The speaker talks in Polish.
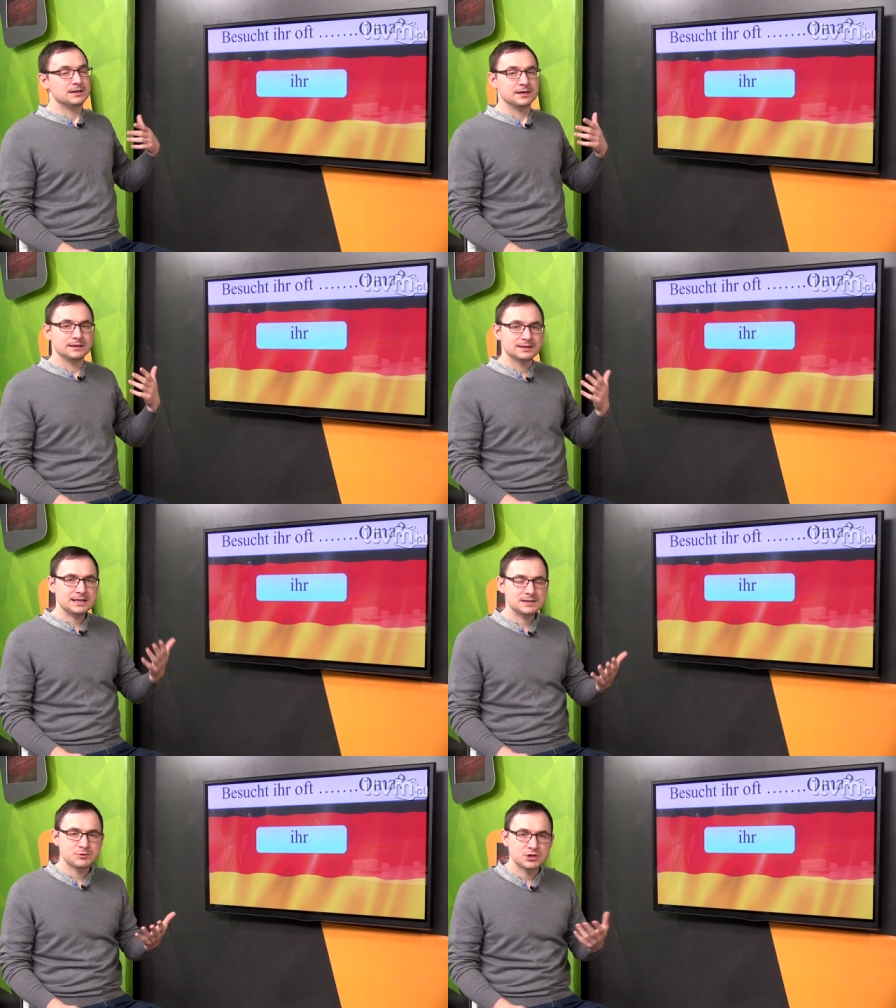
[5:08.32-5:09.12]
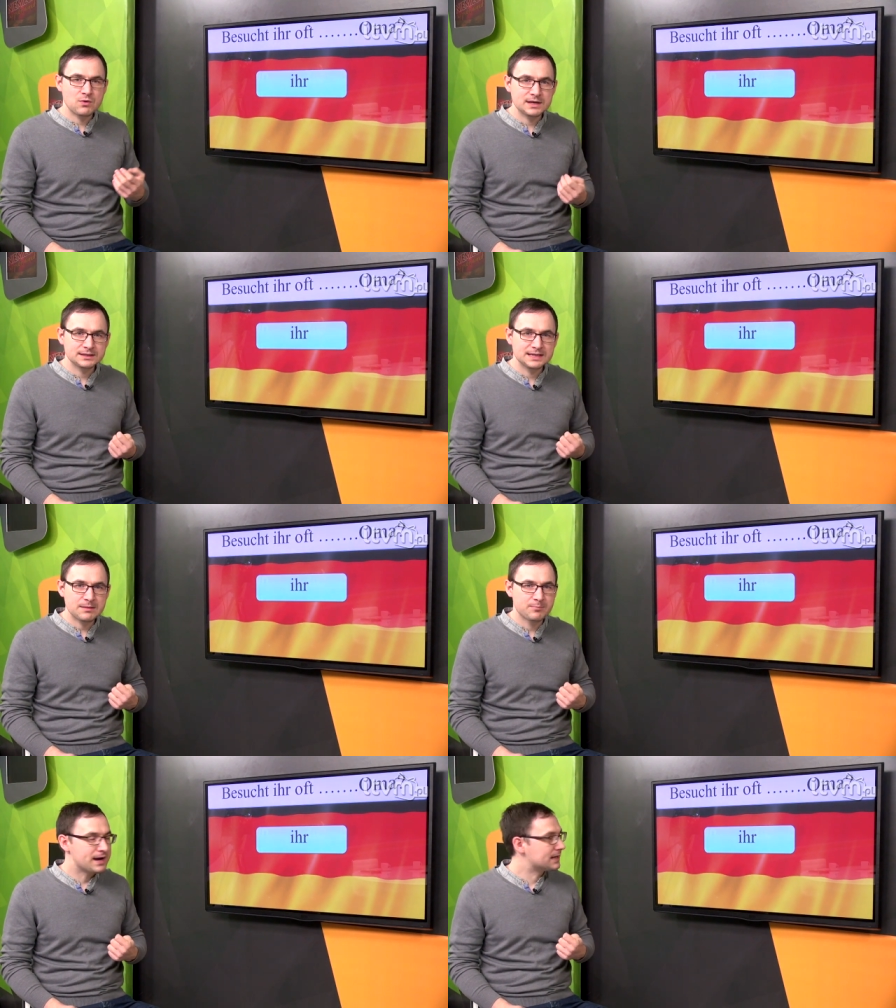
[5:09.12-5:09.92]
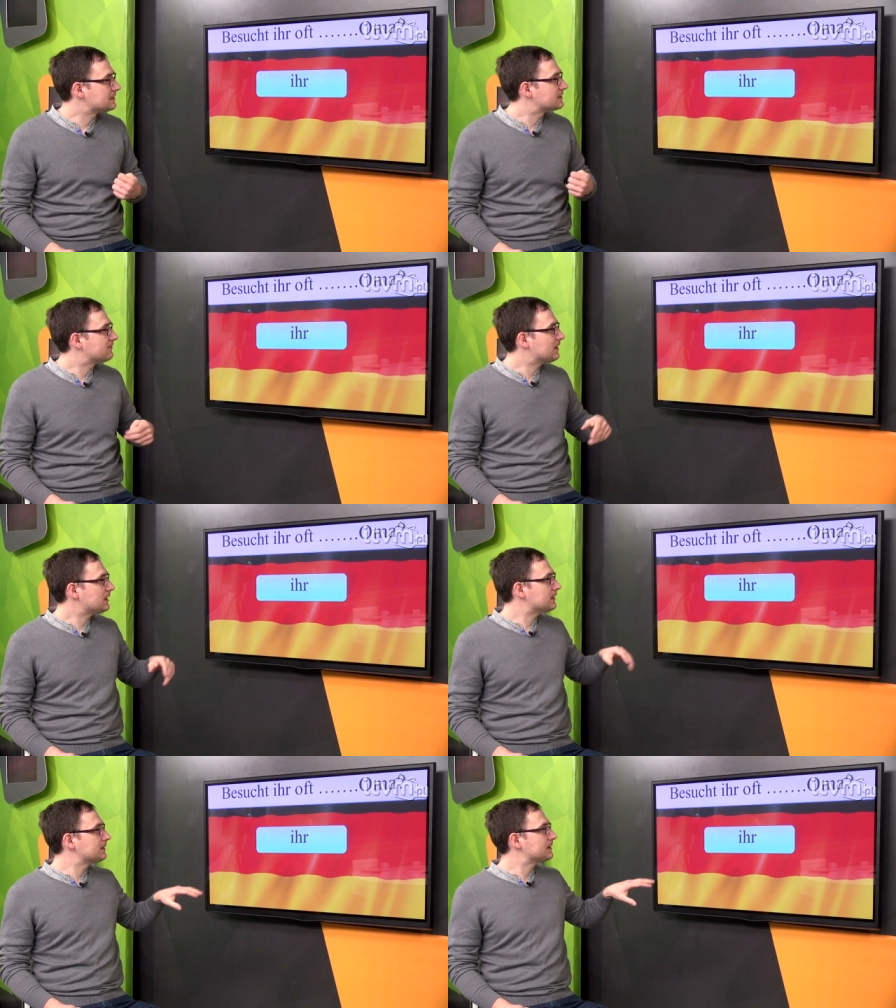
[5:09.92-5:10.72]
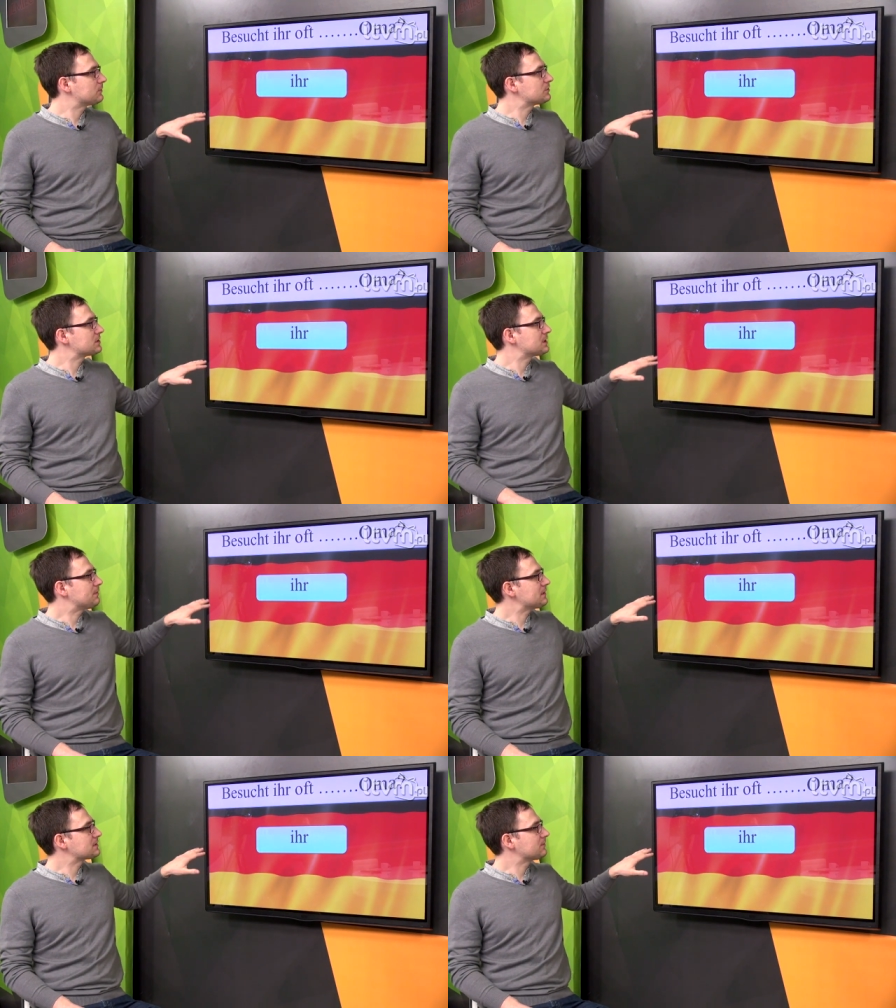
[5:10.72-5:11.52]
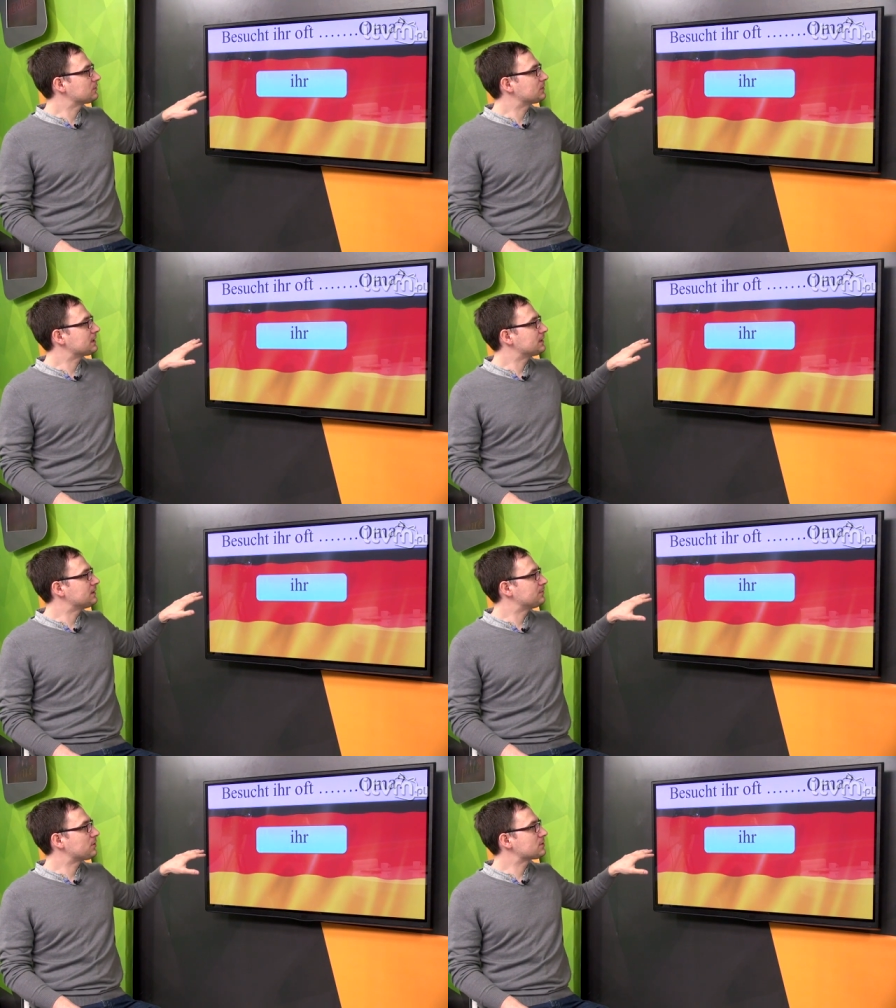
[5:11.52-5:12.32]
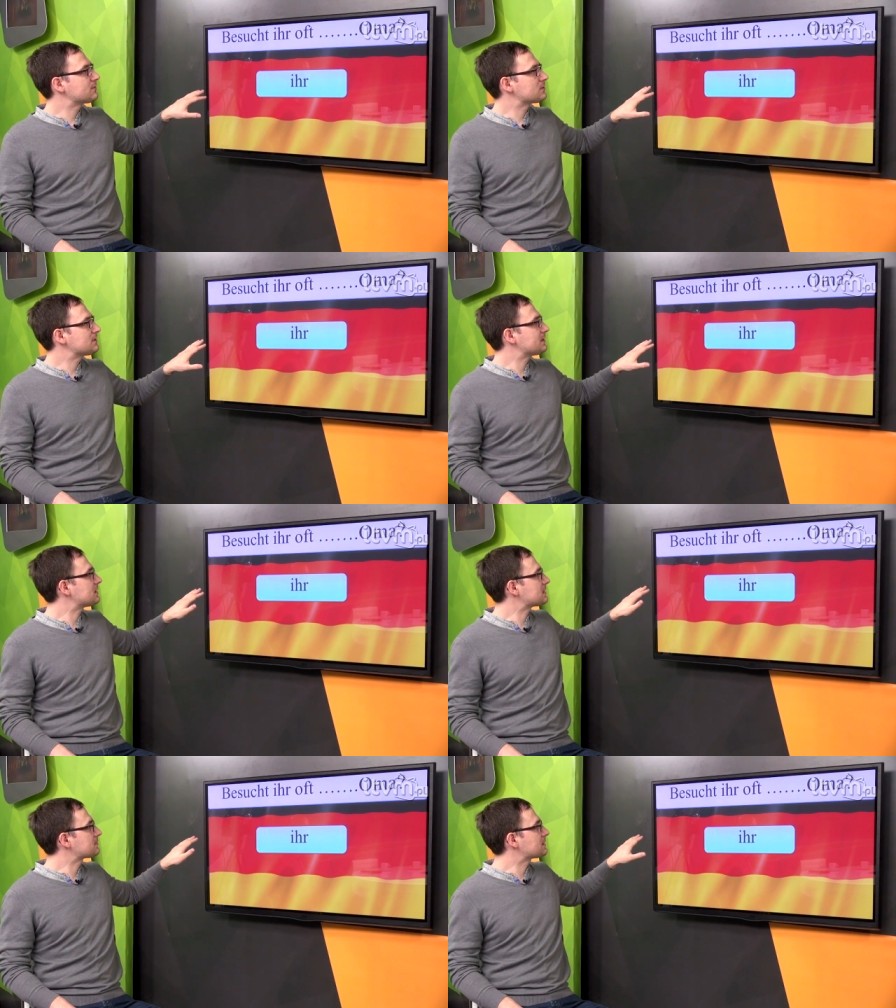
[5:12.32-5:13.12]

Teraz przykłady dla Państwa. Możecie sobie Państwo tutaj porozwiązywać razem ze